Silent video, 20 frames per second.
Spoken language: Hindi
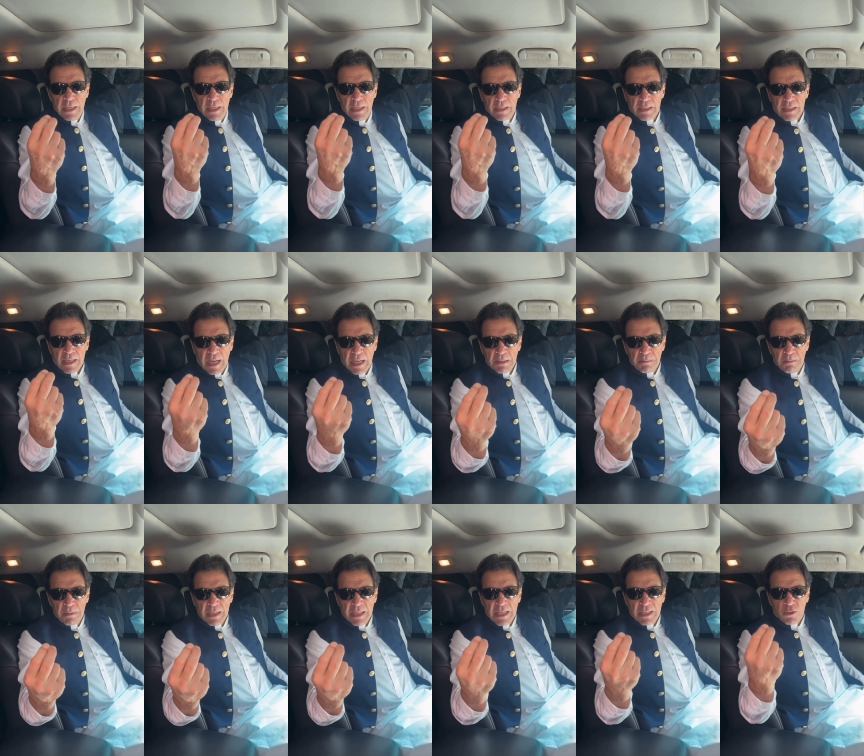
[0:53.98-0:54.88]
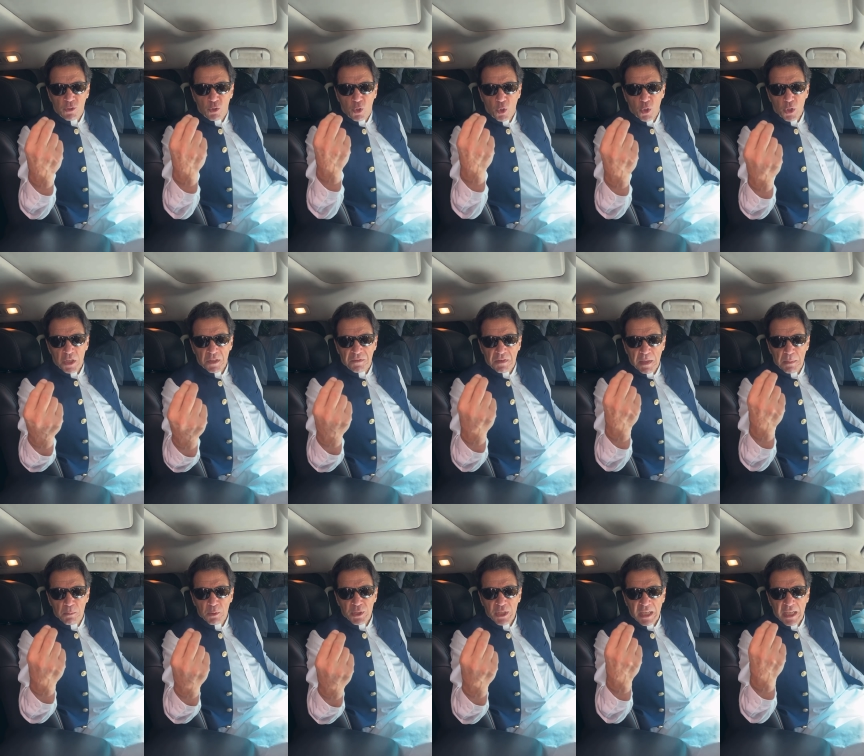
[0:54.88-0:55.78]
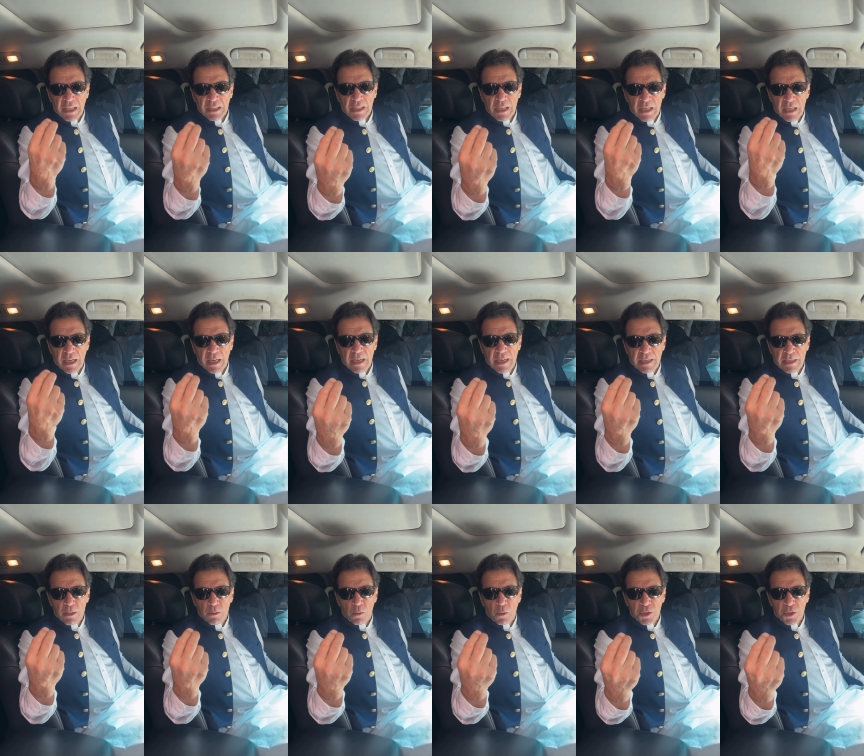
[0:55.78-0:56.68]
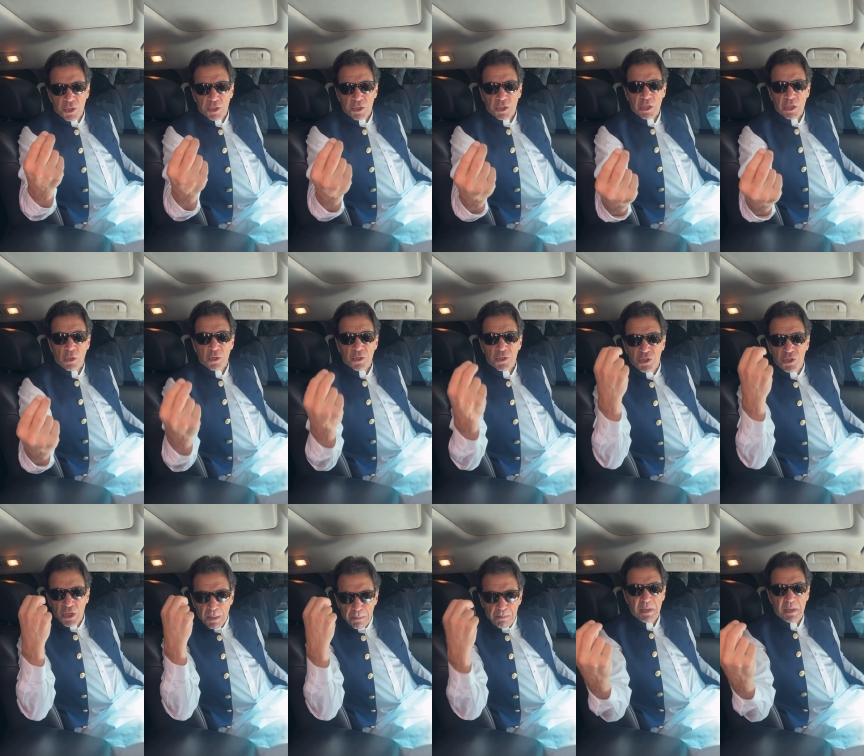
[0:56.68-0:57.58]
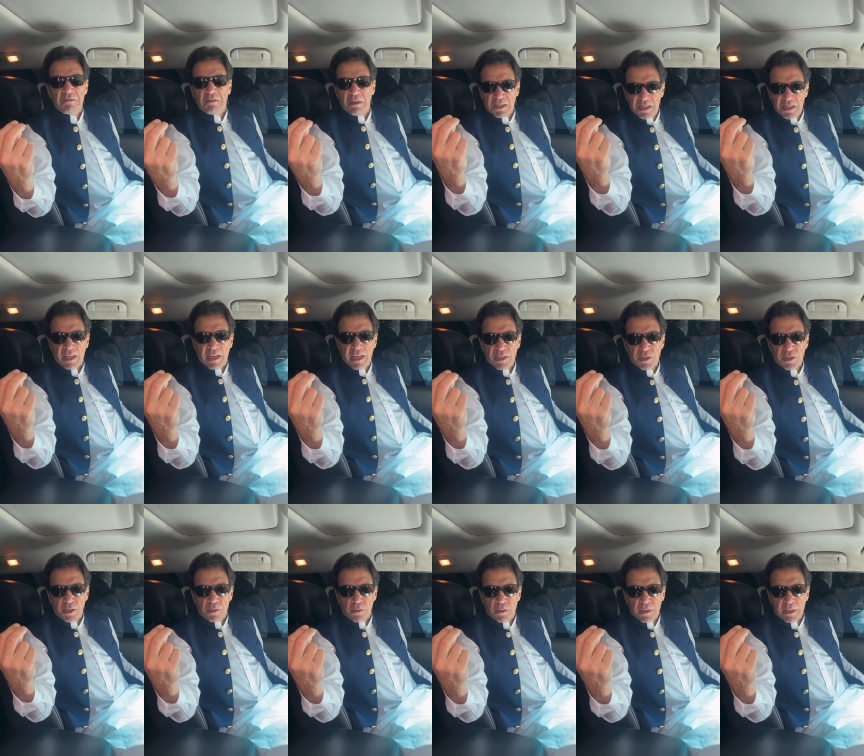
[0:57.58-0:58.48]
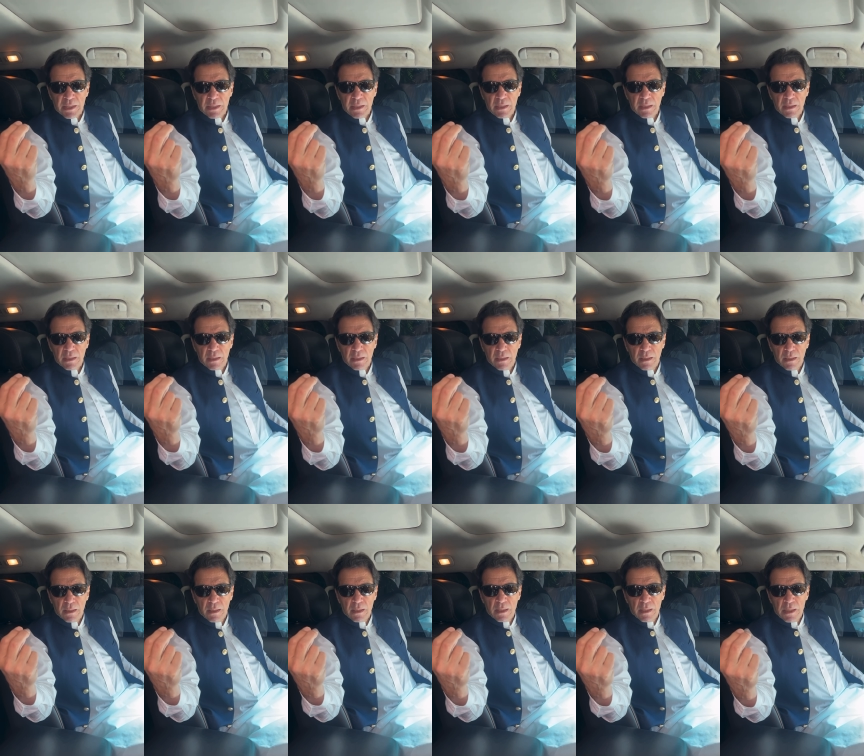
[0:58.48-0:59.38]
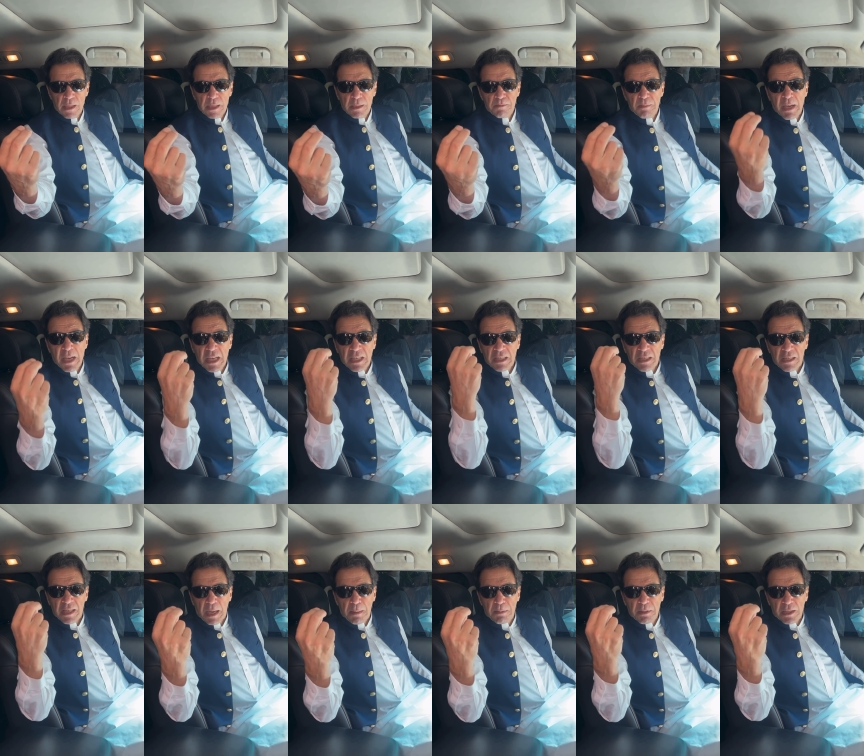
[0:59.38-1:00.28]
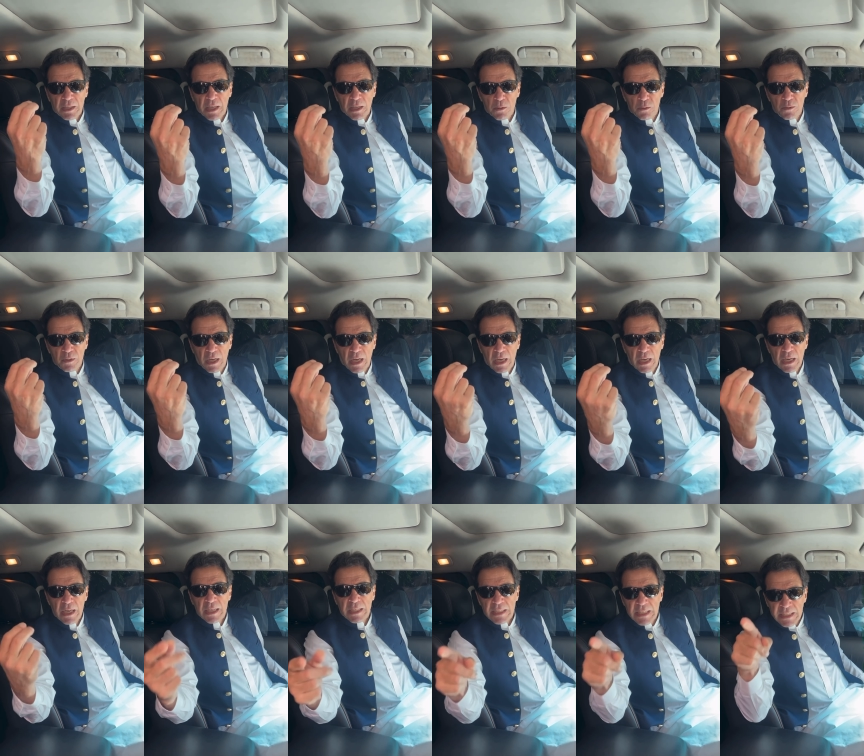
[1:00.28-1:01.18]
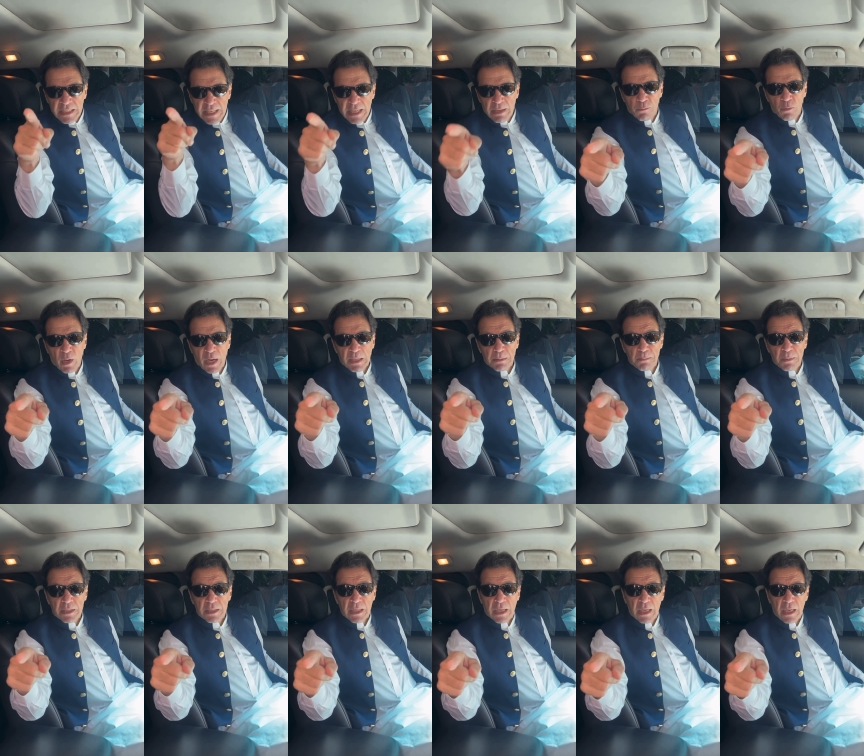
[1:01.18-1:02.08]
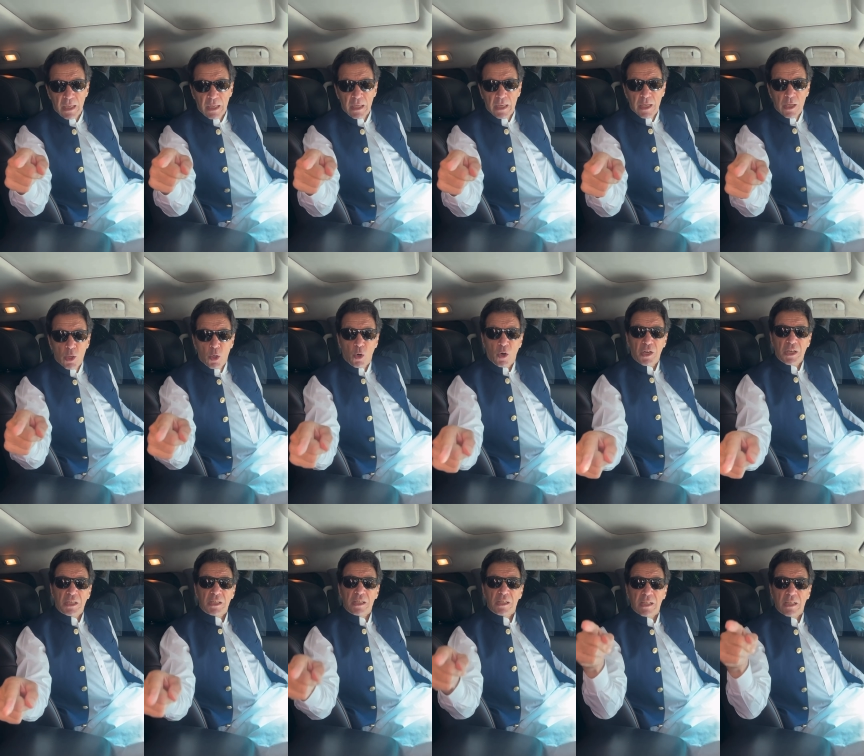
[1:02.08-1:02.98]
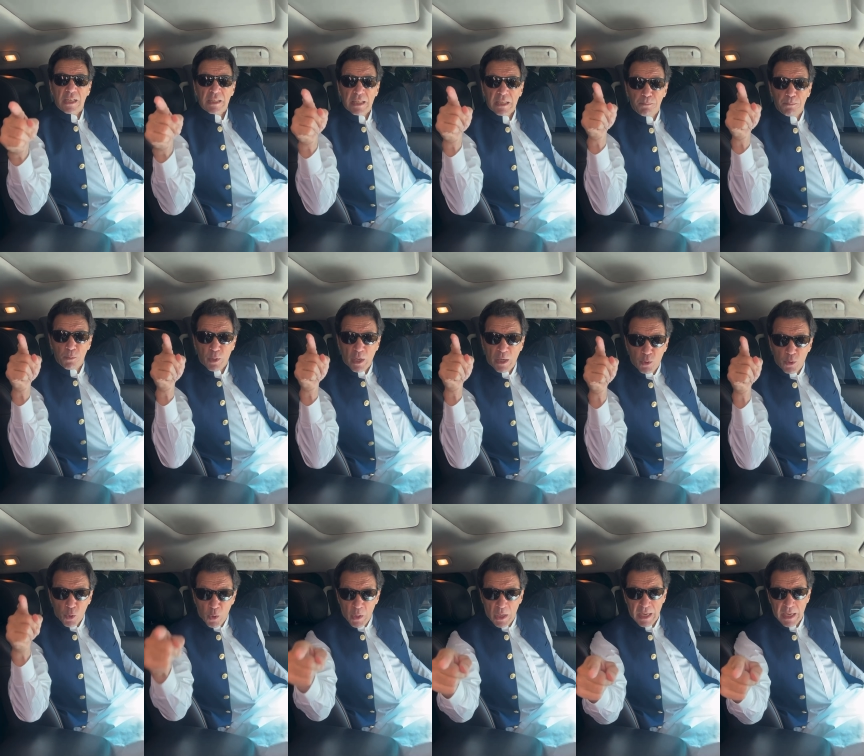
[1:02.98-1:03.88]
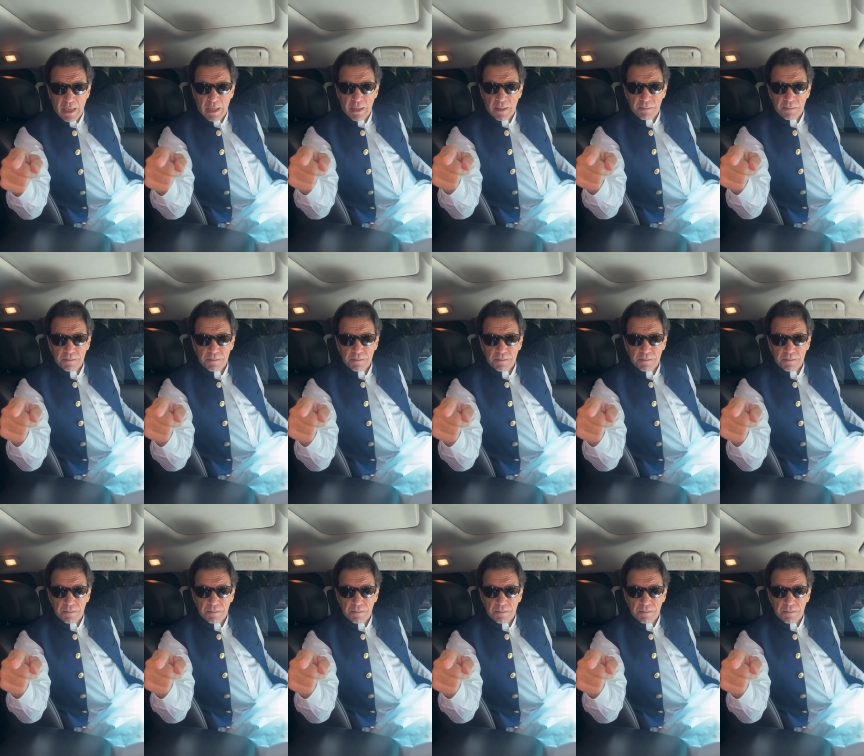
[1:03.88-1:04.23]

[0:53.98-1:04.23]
इस आदमी ने दो दफ़ा मुझे कत्ल करने की कोशिश की और जब भी इन्वेस्टिगेशन होगी मैं ये साबित करूंगा कि ये वो आदमी था और इसके साथ एक पूरा टोला है